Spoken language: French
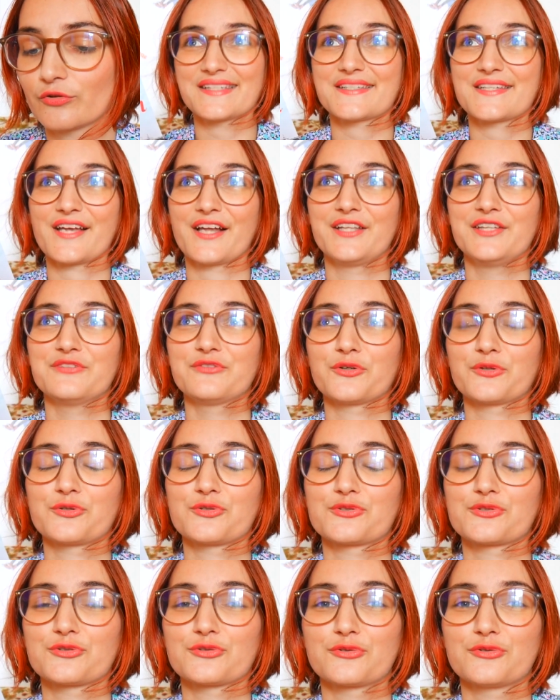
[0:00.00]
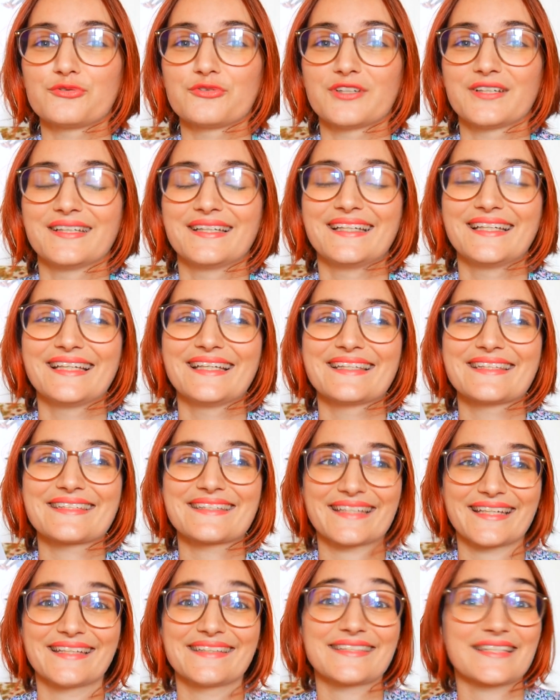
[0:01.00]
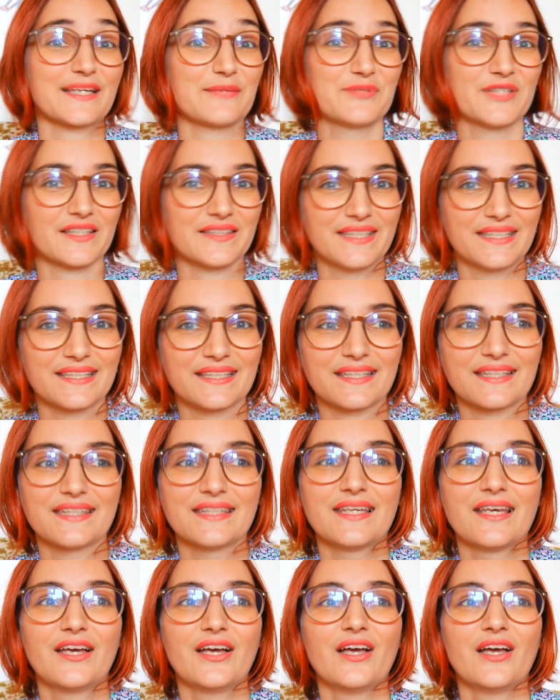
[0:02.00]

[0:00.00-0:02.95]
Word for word: C'est un livre que je trouve très très bien écrit.